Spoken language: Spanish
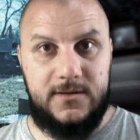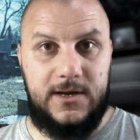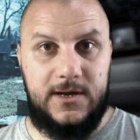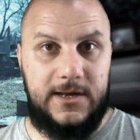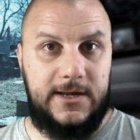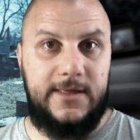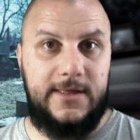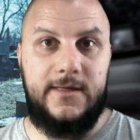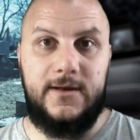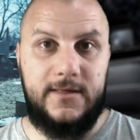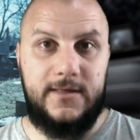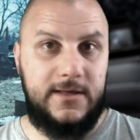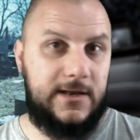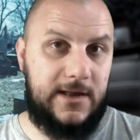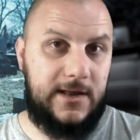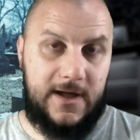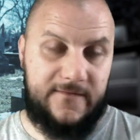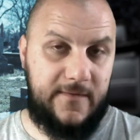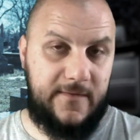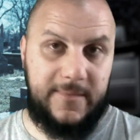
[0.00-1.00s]
el líder de
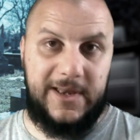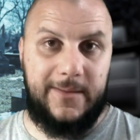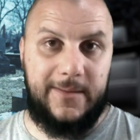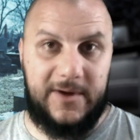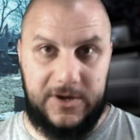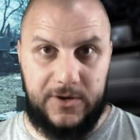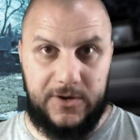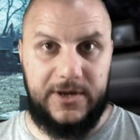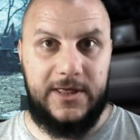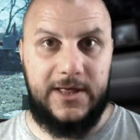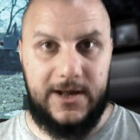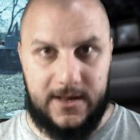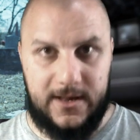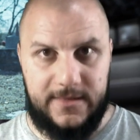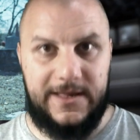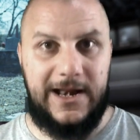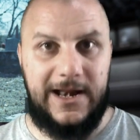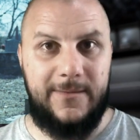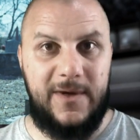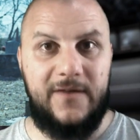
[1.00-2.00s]
la familia Maroni,
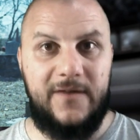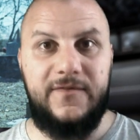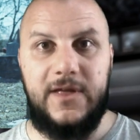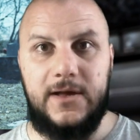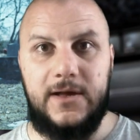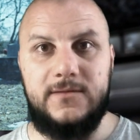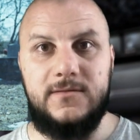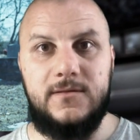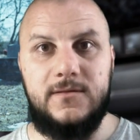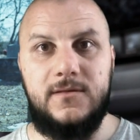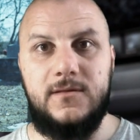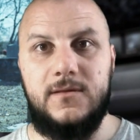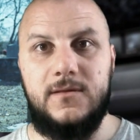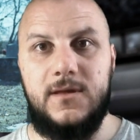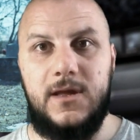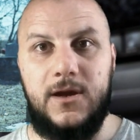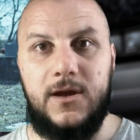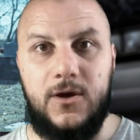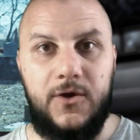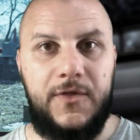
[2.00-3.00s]
de la mafia en,
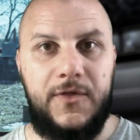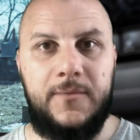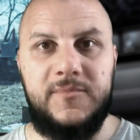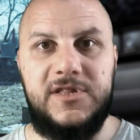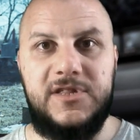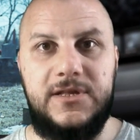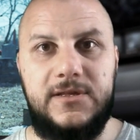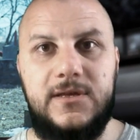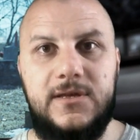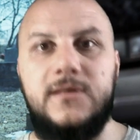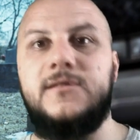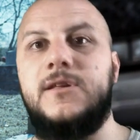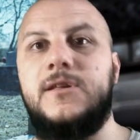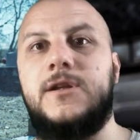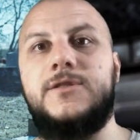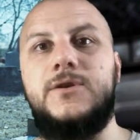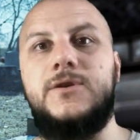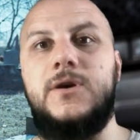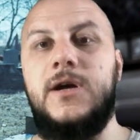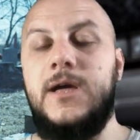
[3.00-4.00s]
Gotham City,
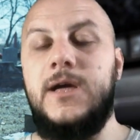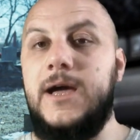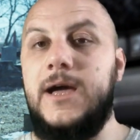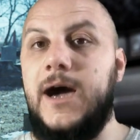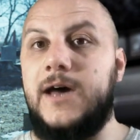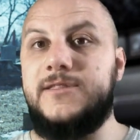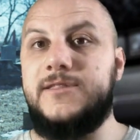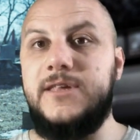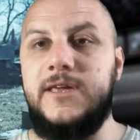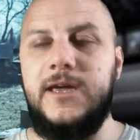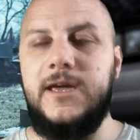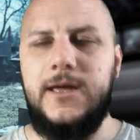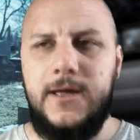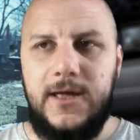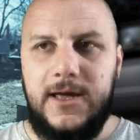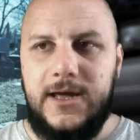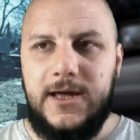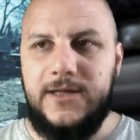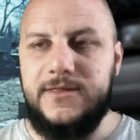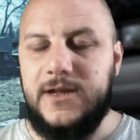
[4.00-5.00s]
¿cierto? Así que,
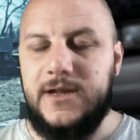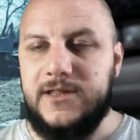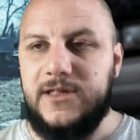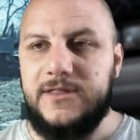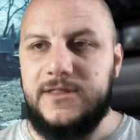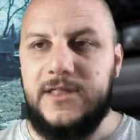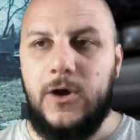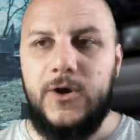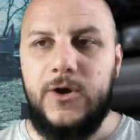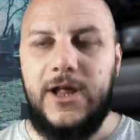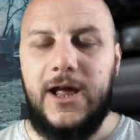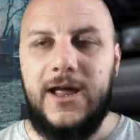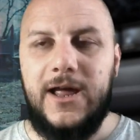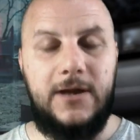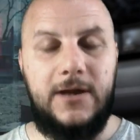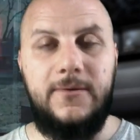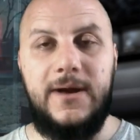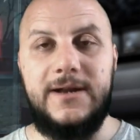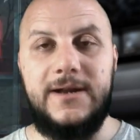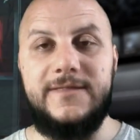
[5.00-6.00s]
interesante. Ahora,
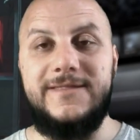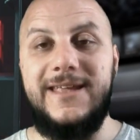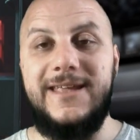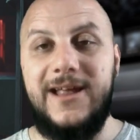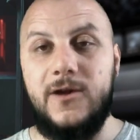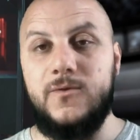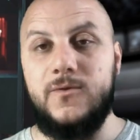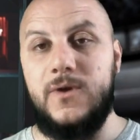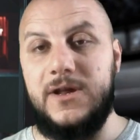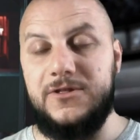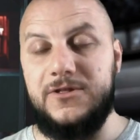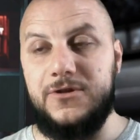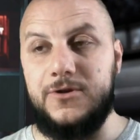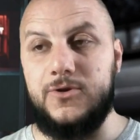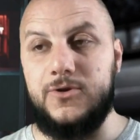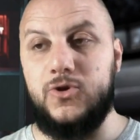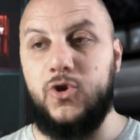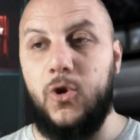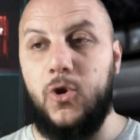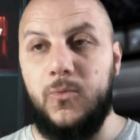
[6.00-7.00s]
el ver Dick
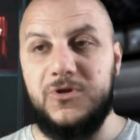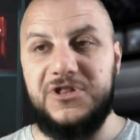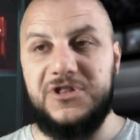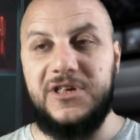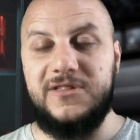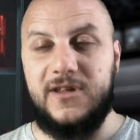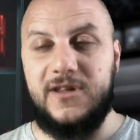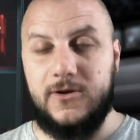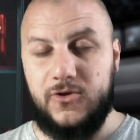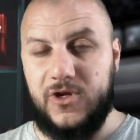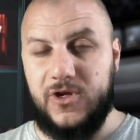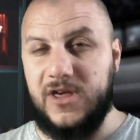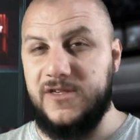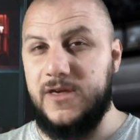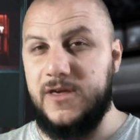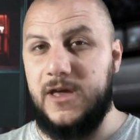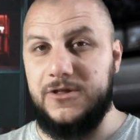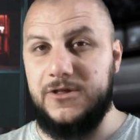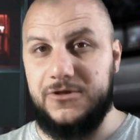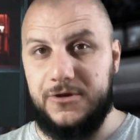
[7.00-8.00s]
Grayson, cómo se desarrolla
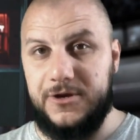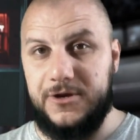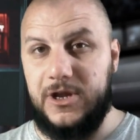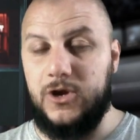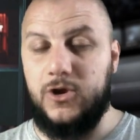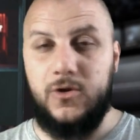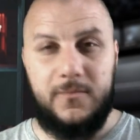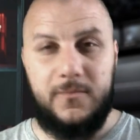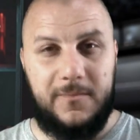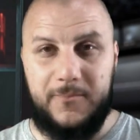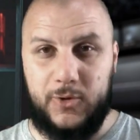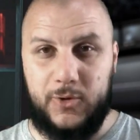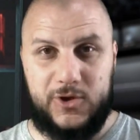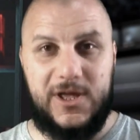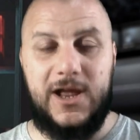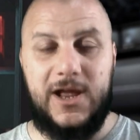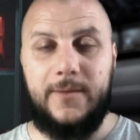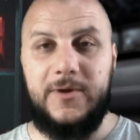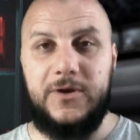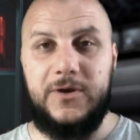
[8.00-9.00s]
Jason y por
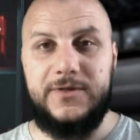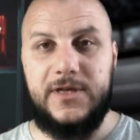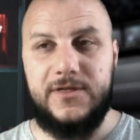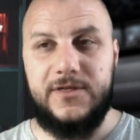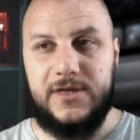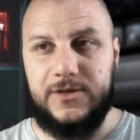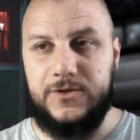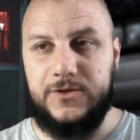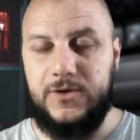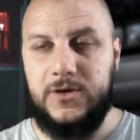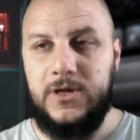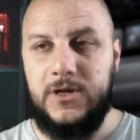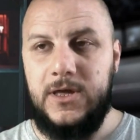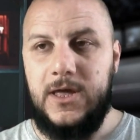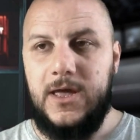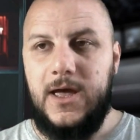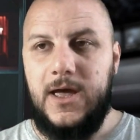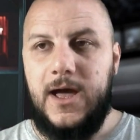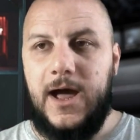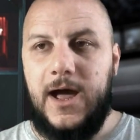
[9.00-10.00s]
qué camino está yendo,
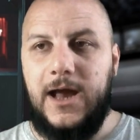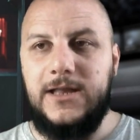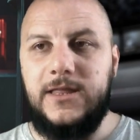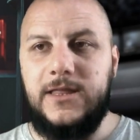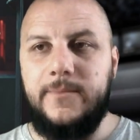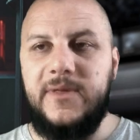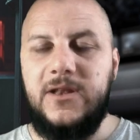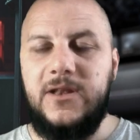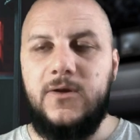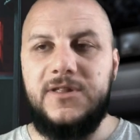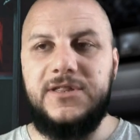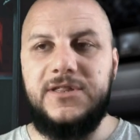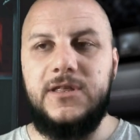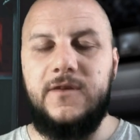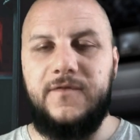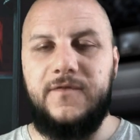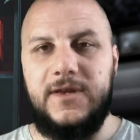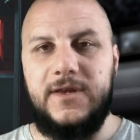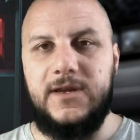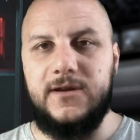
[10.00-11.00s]
a él también lo hace
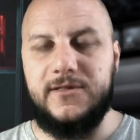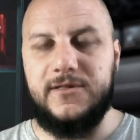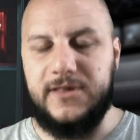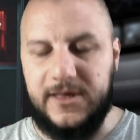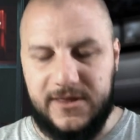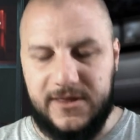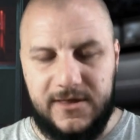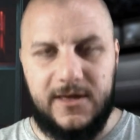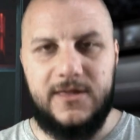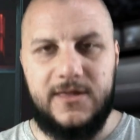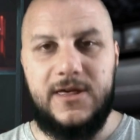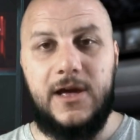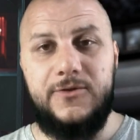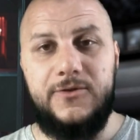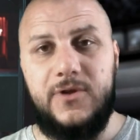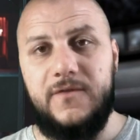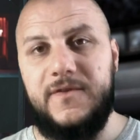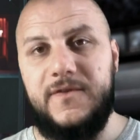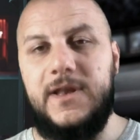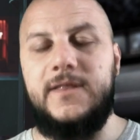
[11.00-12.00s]
definirse. Llegando
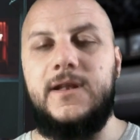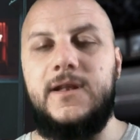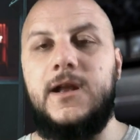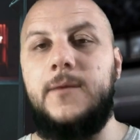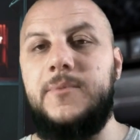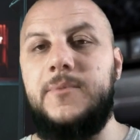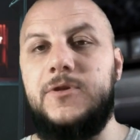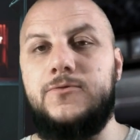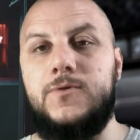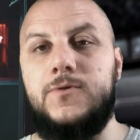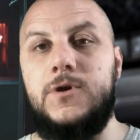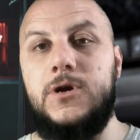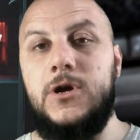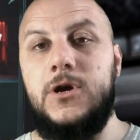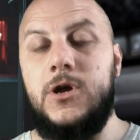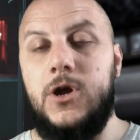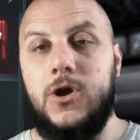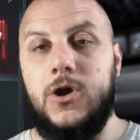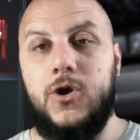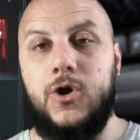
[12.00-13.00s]
al final del capítulo,
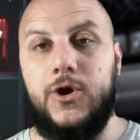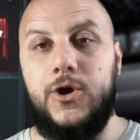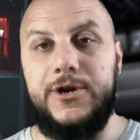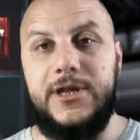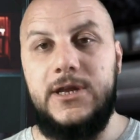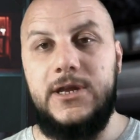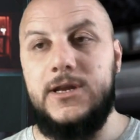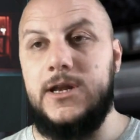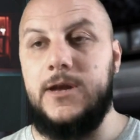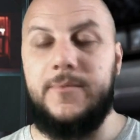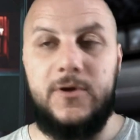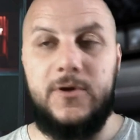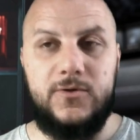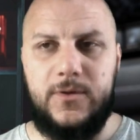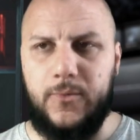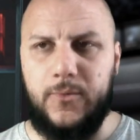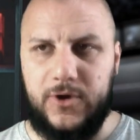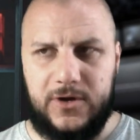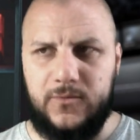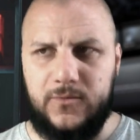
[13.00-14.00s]
Cory le pregunta
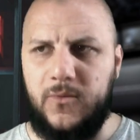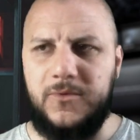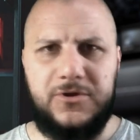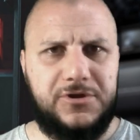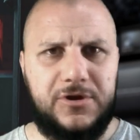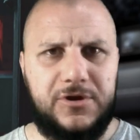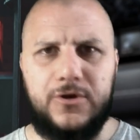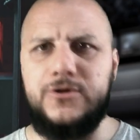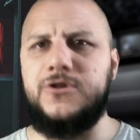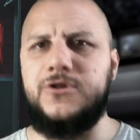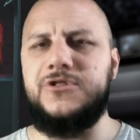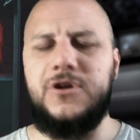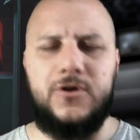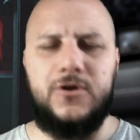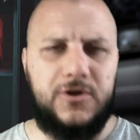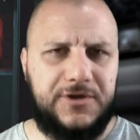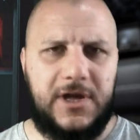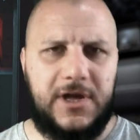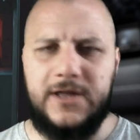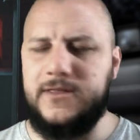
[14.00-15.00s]
porque en un momento se conocen con
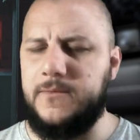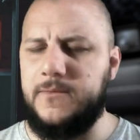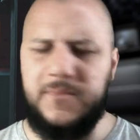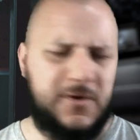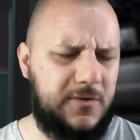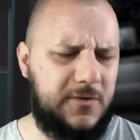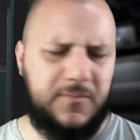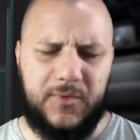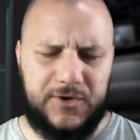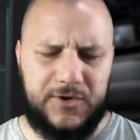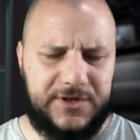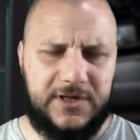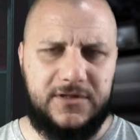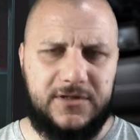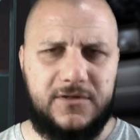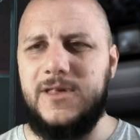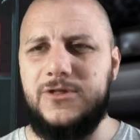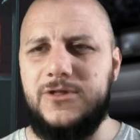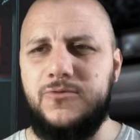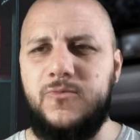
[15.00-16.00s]
los Titans, pero no importa.
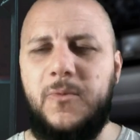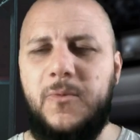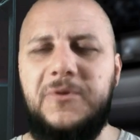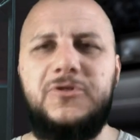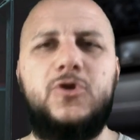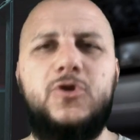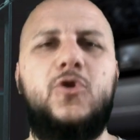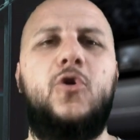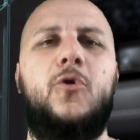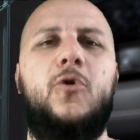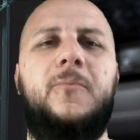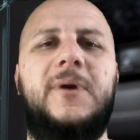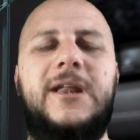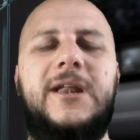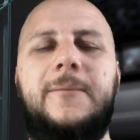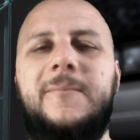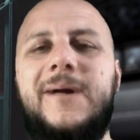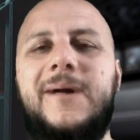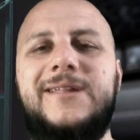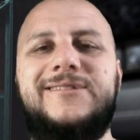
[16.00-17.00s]
Eso es un momento como
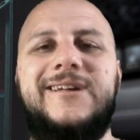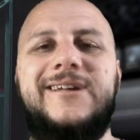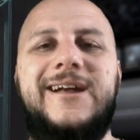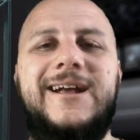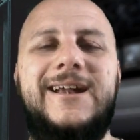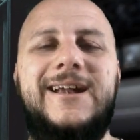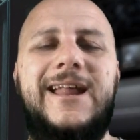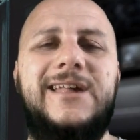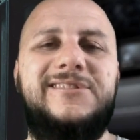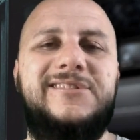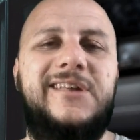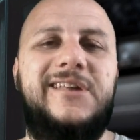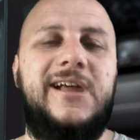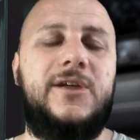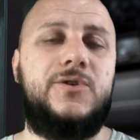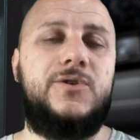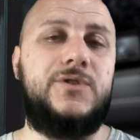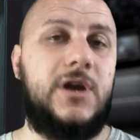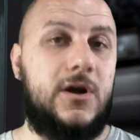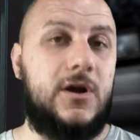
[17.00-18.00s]
para más gracia
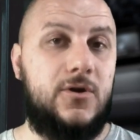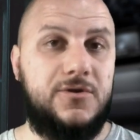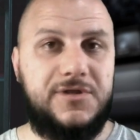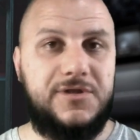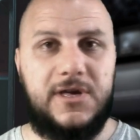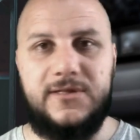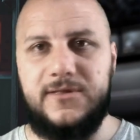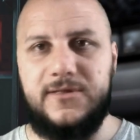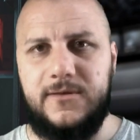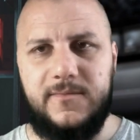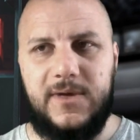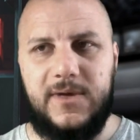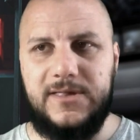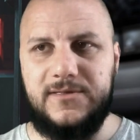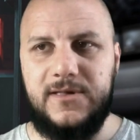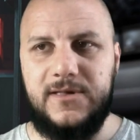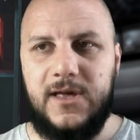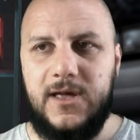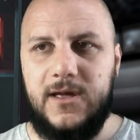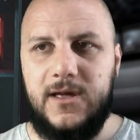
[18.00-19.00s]
que otra cosa, ¿sí?
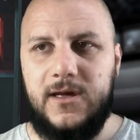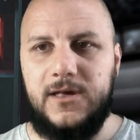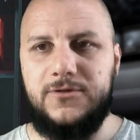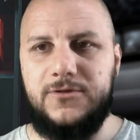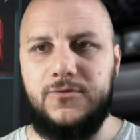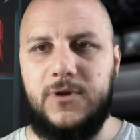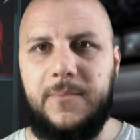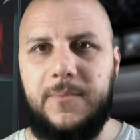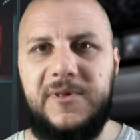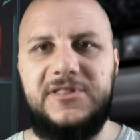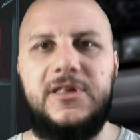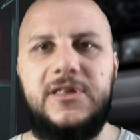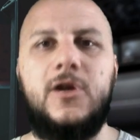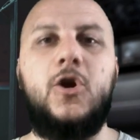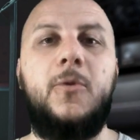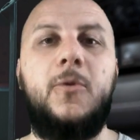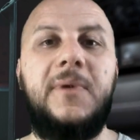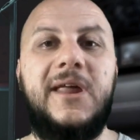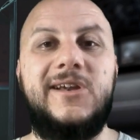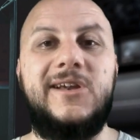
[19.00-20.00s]
Más, es una especie de
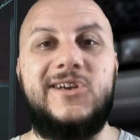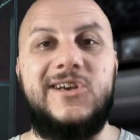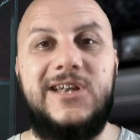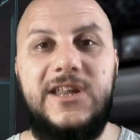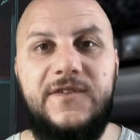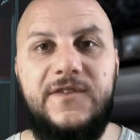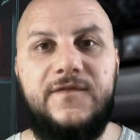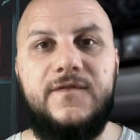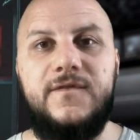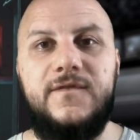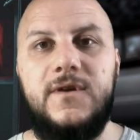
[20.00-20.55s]
comic relief,